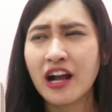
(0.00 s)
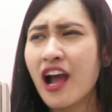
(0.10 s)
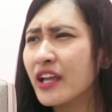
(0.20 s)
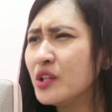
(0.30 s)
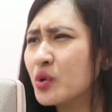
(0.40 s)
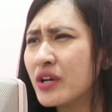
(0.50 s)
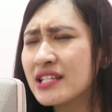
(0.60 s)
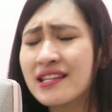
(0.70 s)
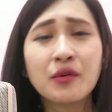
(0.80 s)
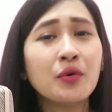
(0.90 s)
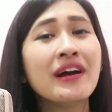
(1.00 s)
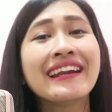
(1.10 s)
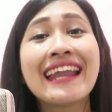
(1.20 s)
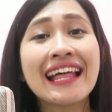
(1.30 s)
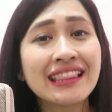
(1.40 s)
Kak, intonasiku
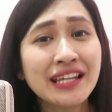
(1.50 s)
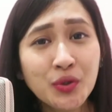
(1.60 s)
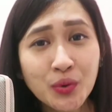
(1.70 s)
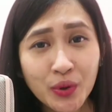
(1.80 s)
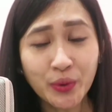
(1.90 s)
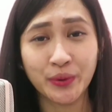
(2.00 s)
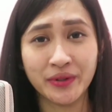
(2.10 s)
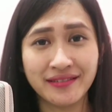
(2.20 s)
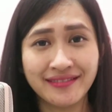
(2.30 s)
nanti dulu.